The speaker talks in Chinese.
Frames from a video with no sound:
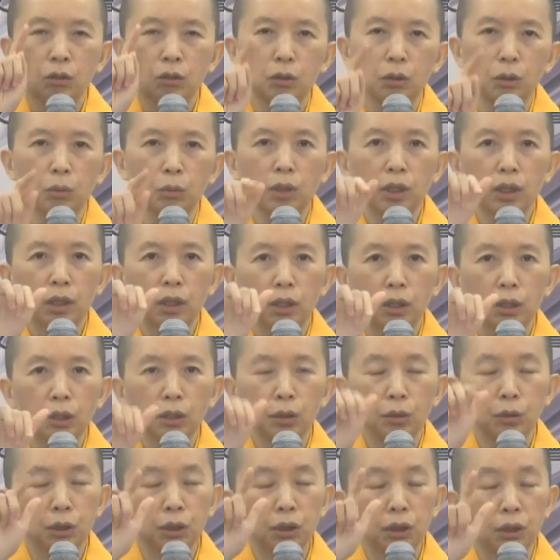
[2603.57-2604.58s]
所谓的
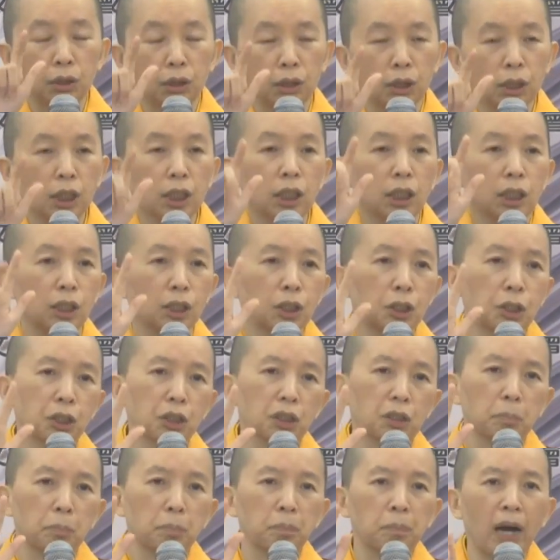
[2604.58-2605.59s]
六世、七
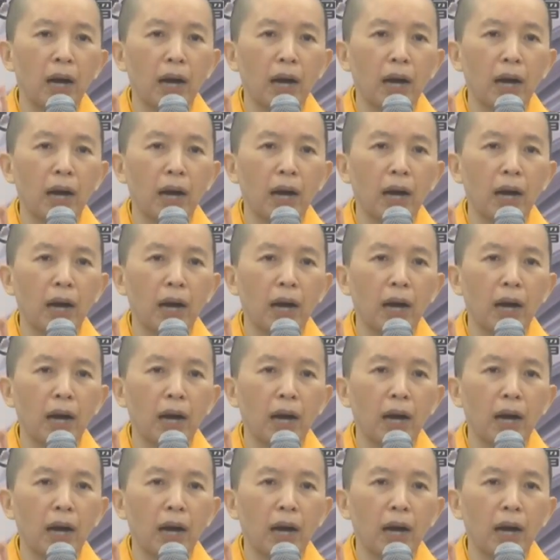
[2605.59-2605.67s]
世、